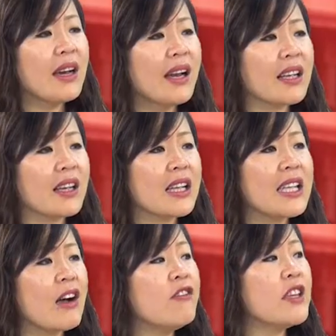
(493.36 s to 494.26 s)
đó là ca cái
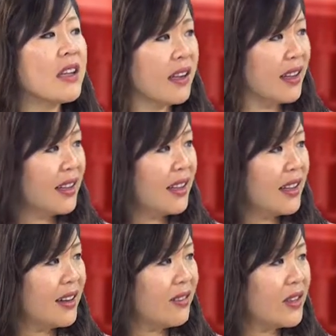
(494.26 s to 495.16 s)
giáo viên
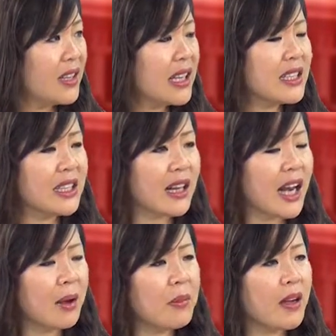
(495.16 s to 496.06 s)
với cái cái
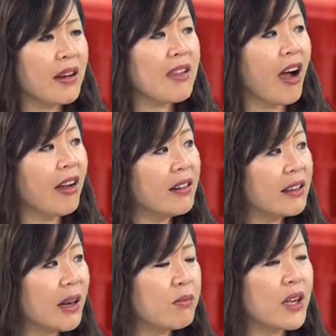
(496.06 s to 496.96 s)
lớp đó nó nhỏ
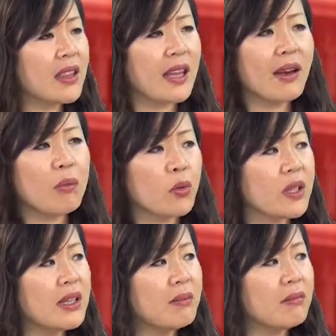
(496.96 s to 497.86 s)
hơn là có thể là một
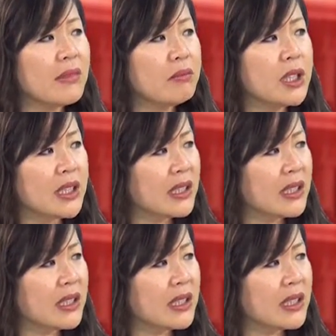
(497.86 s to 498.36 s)
tới 10